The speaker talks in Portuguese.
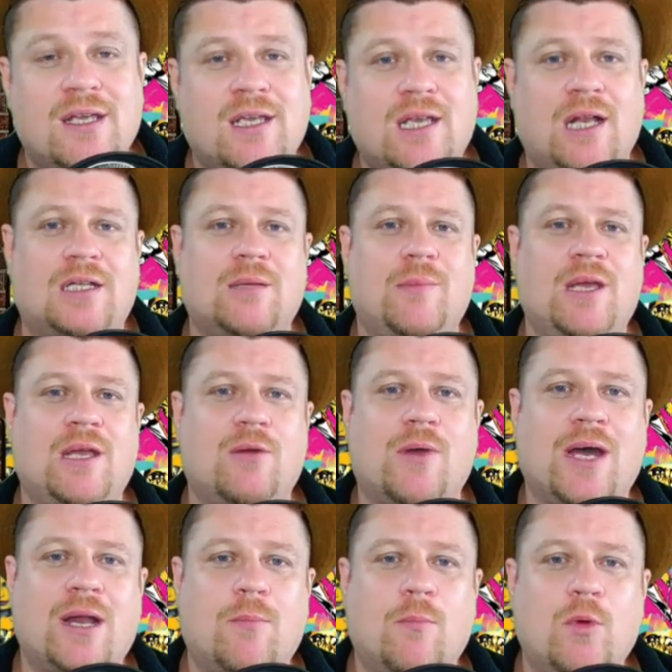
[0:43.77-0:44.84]
que ele também era um
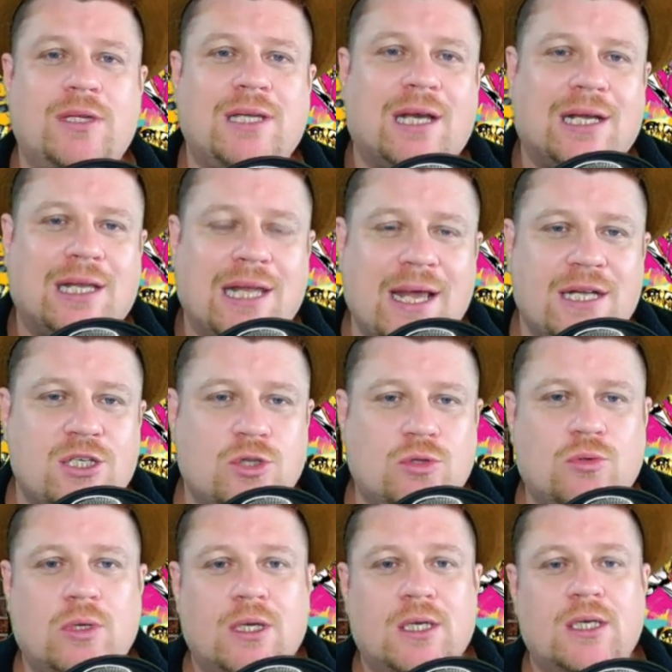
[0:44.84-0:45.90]
cara muito
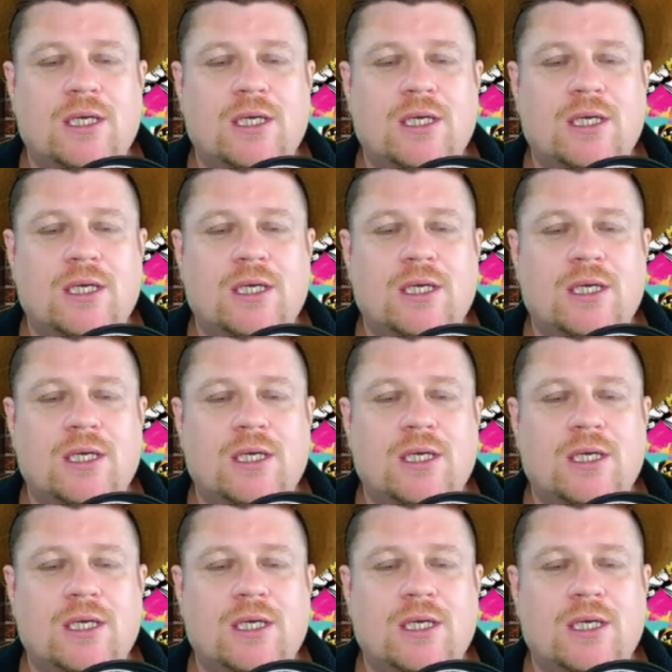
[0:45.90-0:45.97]
eclético,